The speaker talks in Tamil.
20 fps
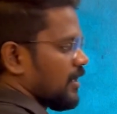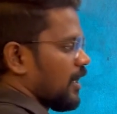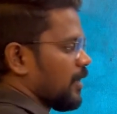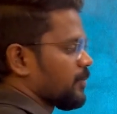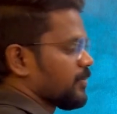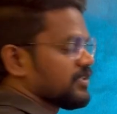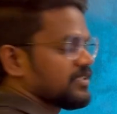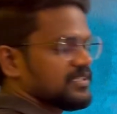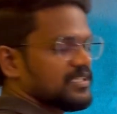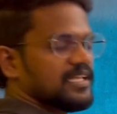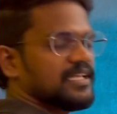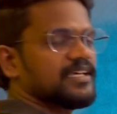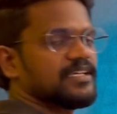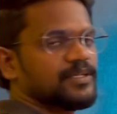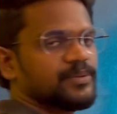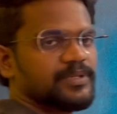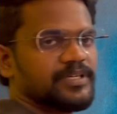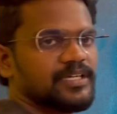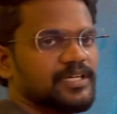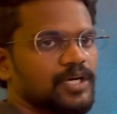அப்போ இதில்
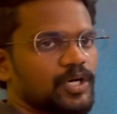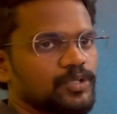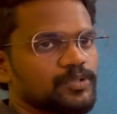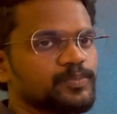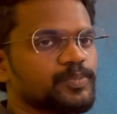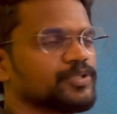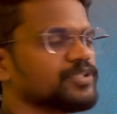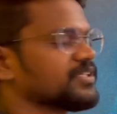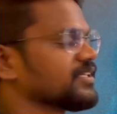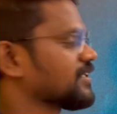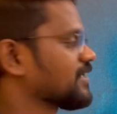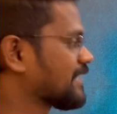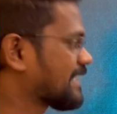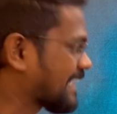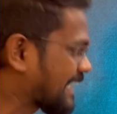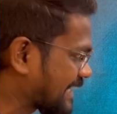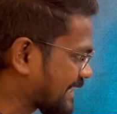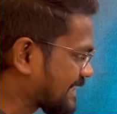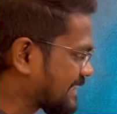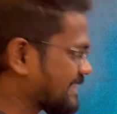என்னுடைய அவுட்புட்
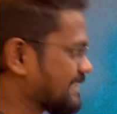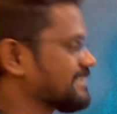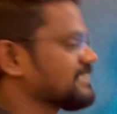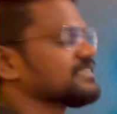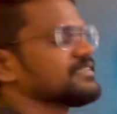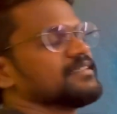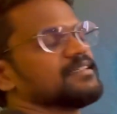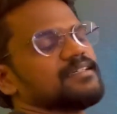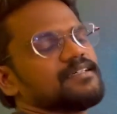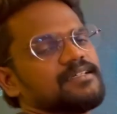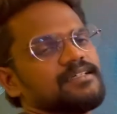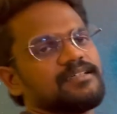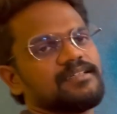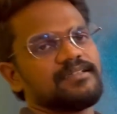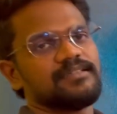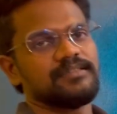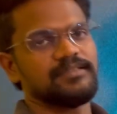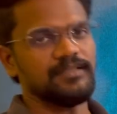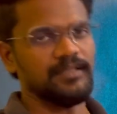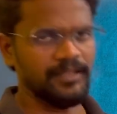கரண்ட்டு
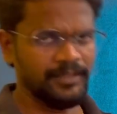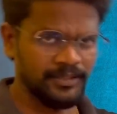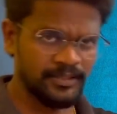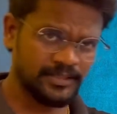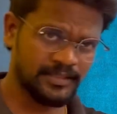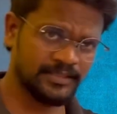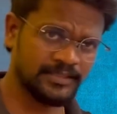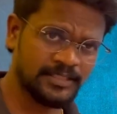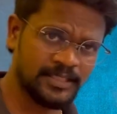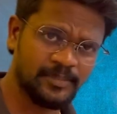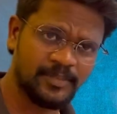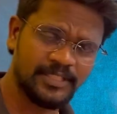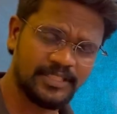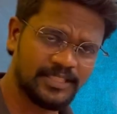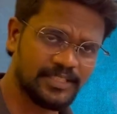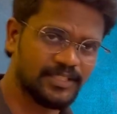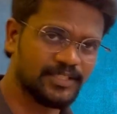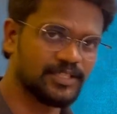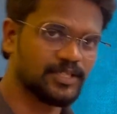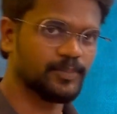எந்த மாதிரி
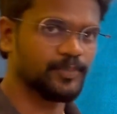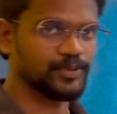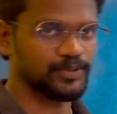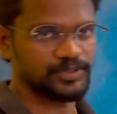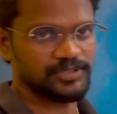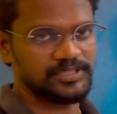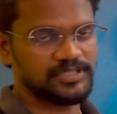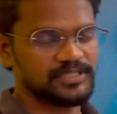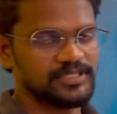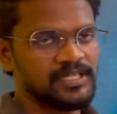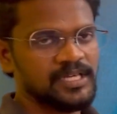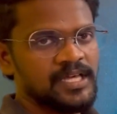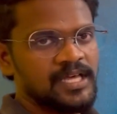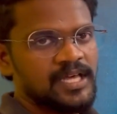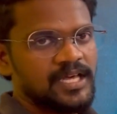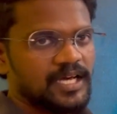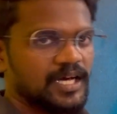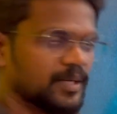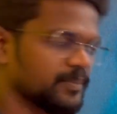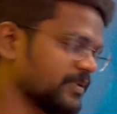இருக்க போகுது
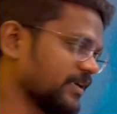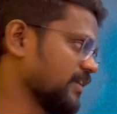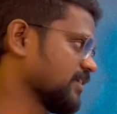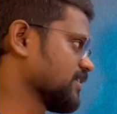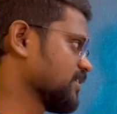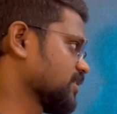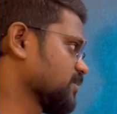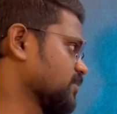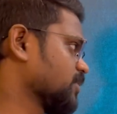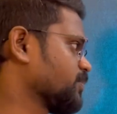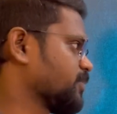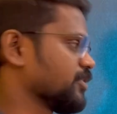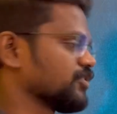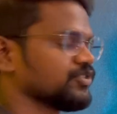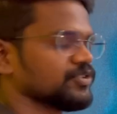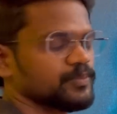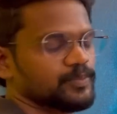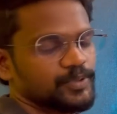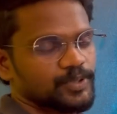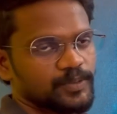அப்படின்றத நம்ம பேச
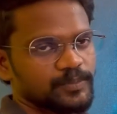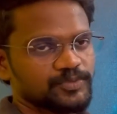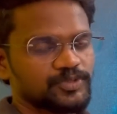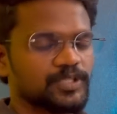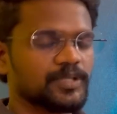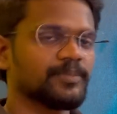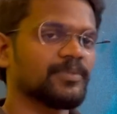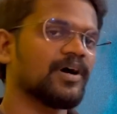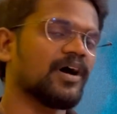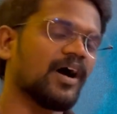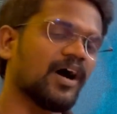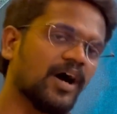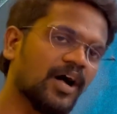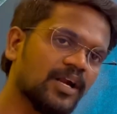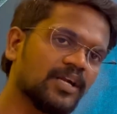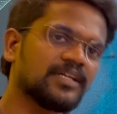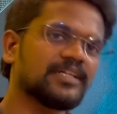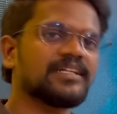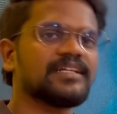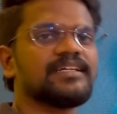போகிறோம் ஸோ நம்ம
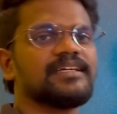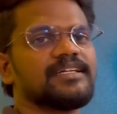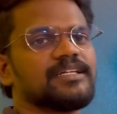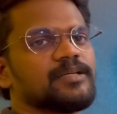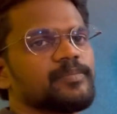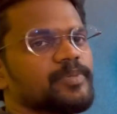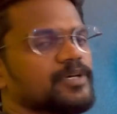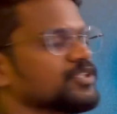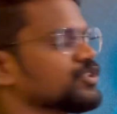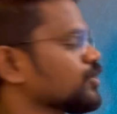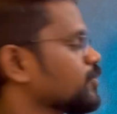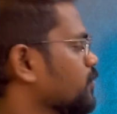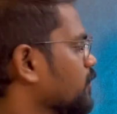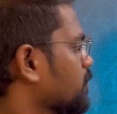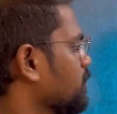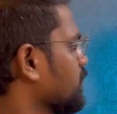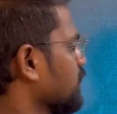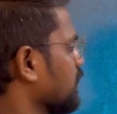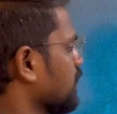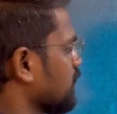ஆல்ரெடி என்ன பார்த்துருப்போம்
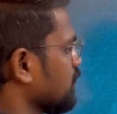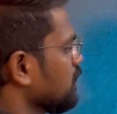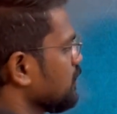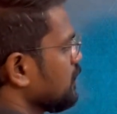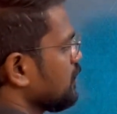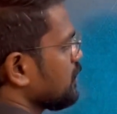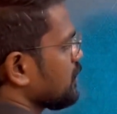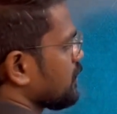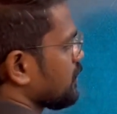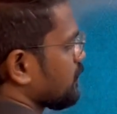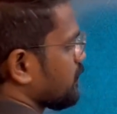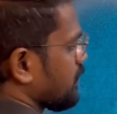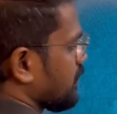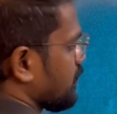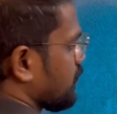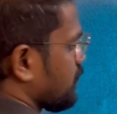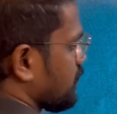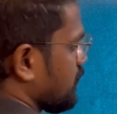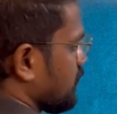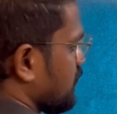அப்படின்னா என்னுடைய
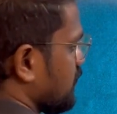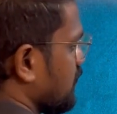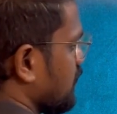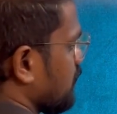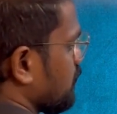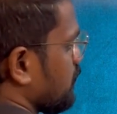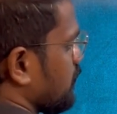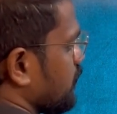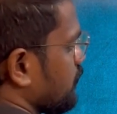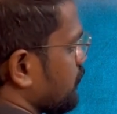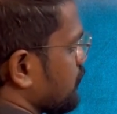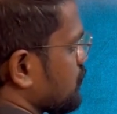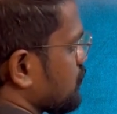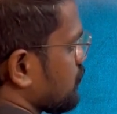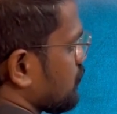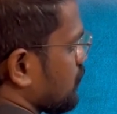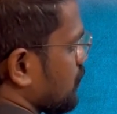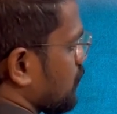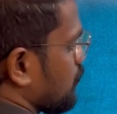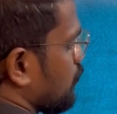இஎம்எஃப் விச்
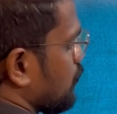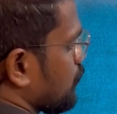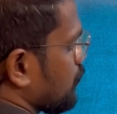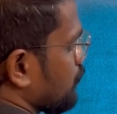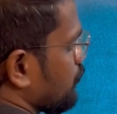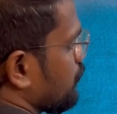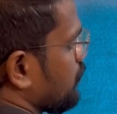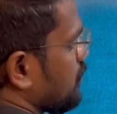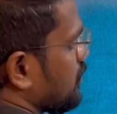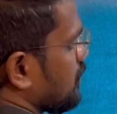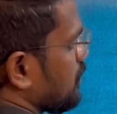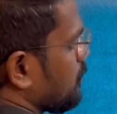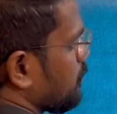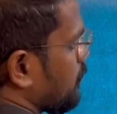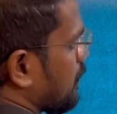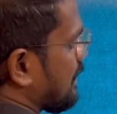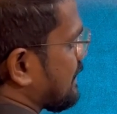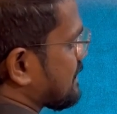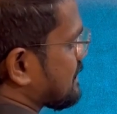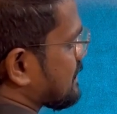இஸ் ஈக்குவல் டு வி
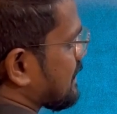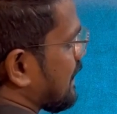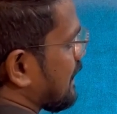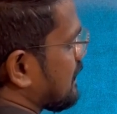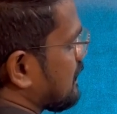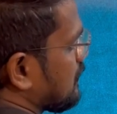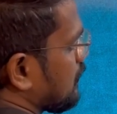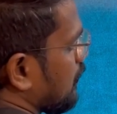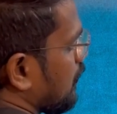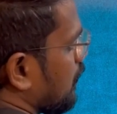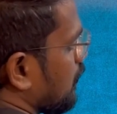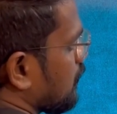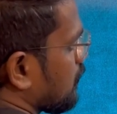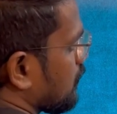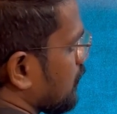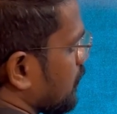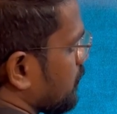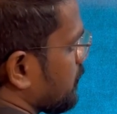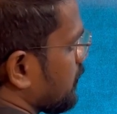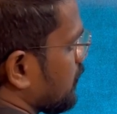ப்ளஸ் ஐஆர்
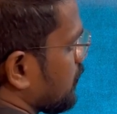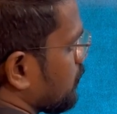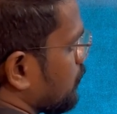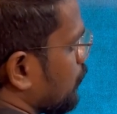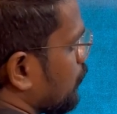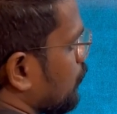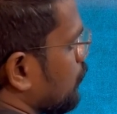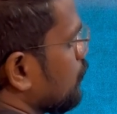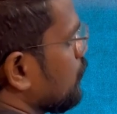அப்படின்னமோ